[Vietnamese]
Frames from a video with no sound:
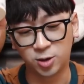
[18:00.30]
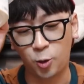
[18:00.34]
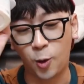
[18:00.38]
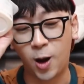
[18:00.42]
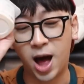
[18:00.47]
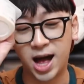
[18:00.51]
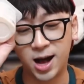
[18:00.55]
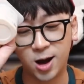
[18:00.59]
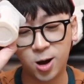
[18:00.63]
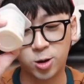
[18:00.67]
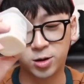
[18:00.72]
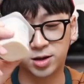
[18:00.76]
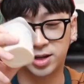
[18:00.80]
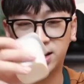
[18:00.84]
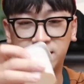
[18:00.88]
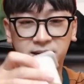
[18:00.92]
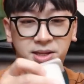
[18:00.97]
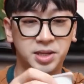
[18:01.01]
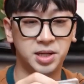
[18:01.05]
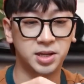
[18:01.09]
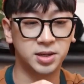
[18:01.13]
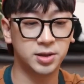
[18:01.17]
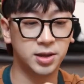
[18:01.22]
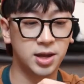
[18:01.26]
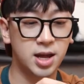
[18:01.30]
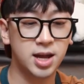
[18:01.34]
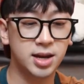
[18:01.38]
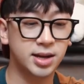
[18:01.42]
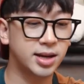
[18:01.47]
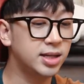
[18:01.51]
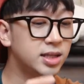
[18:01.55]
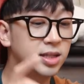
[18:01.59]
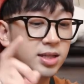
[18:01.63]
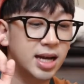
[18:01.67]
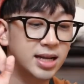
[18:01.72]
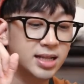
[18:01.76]
quá ngọt là được
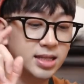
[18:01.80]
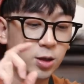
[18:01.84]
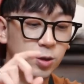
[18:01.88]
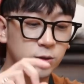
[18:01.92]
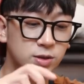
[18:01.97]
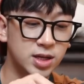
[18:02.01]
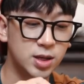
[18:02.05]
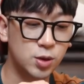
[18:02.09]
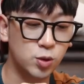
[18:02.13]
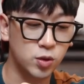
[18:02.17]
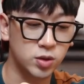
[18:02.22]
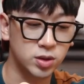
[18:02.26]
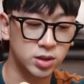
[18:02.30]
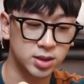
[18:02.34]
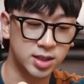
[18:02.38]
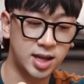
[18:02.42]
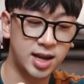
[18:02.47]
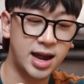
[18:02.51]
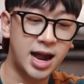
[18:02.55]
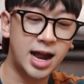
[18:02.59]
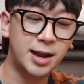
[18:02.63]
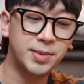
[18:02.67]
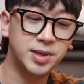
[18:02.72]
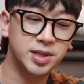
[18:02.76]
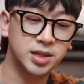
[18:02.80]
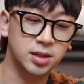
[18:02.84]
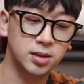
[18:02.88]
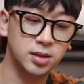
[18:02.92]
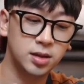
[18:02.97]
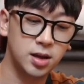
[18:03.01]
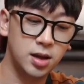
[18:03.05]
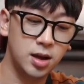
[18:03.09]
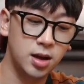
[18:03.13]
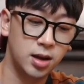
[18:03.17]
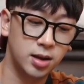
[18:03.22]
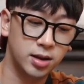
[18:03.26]
Ninh chưa ăn sầu riêng của TH bao giờ
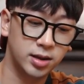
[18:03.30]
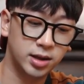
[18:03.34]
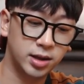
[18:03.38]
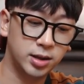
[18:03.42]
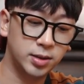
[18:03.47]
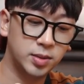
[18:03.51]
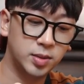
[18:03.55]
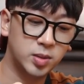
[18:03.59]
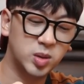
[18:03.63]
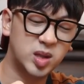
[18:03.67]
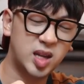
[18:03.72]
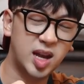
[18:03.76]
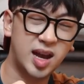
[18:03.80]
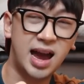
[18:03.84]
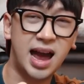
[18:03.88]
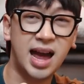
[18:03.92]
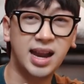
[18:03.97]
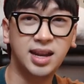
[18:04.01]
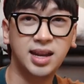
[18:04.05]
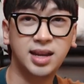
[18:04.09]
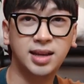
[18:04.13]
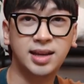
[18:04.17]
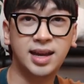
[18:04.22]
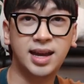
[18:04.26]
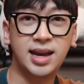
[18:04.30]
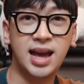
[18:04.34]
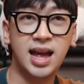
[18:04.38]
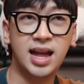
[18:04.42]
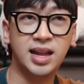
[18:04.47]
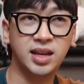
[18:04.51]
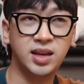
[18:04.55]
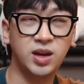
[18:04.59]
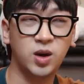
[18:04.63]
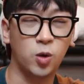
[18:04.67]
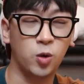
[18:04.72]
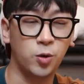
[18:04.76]
Ninh TH Ninh hay
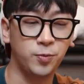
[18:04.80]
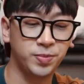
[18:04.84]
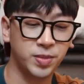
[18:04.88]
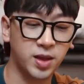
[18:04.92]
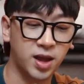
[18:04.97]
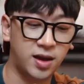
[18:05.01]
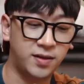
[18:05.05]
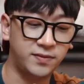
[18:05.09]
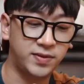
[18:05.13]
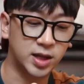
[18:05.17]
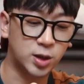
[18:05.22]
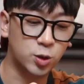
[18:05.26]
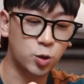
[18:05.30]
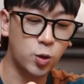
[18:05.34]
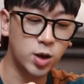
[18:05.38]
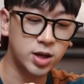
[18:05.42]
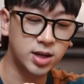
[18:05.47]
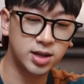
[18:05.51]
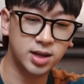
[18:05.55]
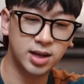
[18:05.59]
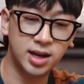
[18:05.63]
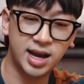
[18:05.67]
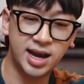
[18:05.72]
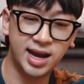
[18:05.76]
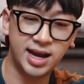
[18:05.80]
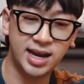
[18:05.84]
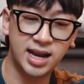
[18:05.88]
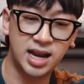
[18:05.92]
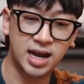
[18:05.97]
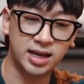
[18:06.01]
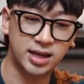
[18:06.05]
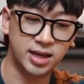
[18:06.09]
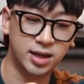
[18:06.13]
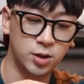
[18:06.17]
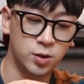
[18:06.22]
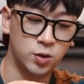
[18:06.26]
ăn kiểu Việt quất hay là
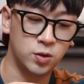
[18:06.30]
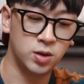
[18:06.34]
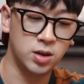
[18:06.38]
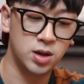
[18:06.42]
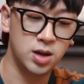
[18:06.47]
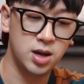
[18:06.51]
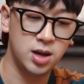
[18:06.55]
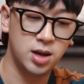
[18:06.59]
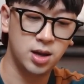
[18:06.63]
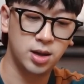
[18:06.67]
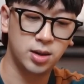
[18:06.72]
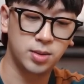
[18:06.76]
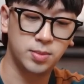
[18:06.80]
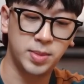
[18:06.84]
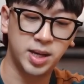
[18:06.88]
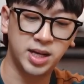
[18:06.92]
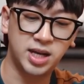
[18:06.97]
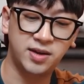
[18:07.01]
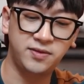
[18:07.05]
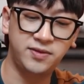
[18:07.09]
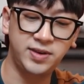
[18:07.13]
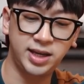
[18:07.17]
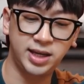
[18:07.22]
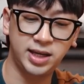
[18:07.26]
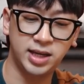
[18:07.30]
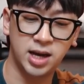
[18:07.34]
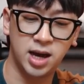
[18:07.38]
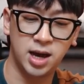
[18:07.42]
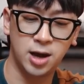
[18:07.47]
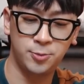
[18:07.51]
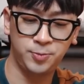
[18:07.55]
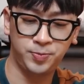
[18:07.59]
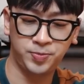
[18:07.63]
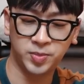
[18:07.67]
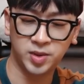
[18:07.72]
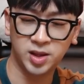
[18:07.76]
kiểu mấy cái vị
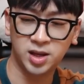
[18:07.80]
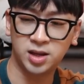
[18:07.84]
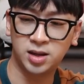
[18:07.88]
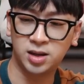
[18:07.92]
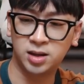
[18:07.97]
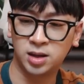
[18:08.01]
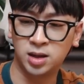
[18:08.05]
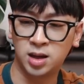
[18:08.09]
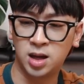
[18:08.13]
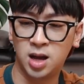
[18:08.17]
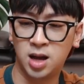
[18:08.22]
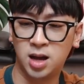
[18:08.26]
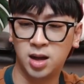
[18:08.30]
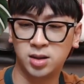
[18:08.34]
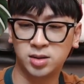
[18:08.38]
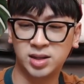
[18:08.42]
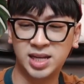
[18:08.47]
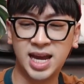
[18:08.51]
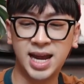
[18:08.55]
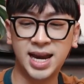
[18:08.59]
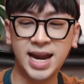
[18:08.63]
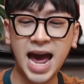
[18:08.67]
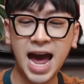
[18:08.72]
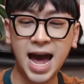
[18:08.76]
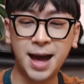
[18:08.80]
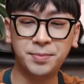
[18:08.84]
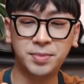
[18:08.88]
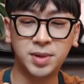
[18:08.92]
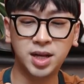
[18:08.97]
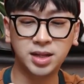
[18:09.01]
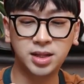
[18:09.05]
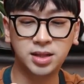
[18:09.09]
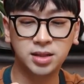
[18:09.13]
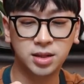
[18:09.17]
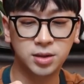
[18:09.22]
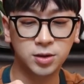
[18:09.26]
uh, uh, nha đam
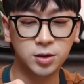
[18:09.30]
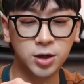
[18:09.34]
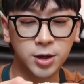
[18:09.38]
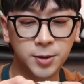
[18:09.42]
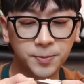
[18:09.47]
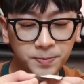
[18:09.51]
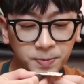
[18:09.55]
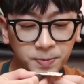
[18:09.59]
các thứ thôi